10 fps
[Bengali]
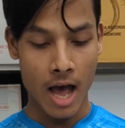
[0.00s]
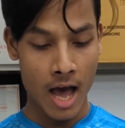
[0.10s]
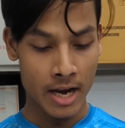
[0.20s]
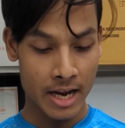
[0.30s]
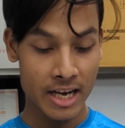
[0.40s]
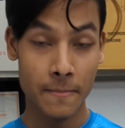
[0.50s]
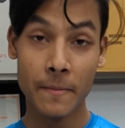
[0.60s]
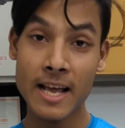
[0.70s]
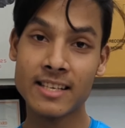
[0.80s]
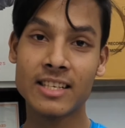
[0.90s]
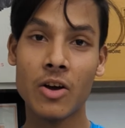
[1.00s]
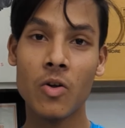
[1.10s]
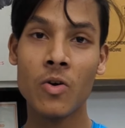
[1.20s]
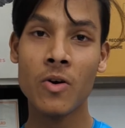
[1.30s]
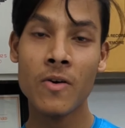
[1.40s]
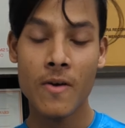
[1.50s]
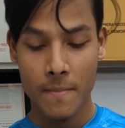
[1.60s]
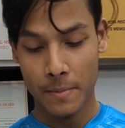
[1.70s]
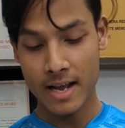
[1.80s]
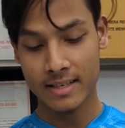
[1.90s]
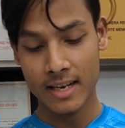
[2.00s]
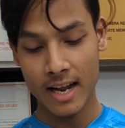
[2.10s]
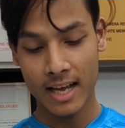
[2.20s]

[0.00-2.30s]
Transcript: আর এটার প্রাইসটা হলো প্রাইসটা